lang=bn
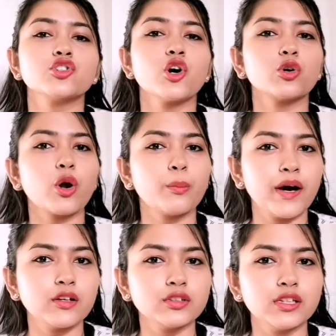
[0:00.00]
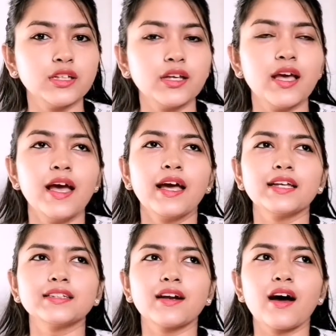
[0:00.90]
সৌরভ পালোদি
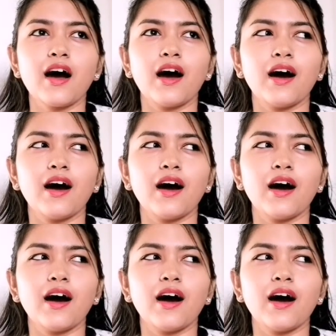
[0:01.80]
এছাড়া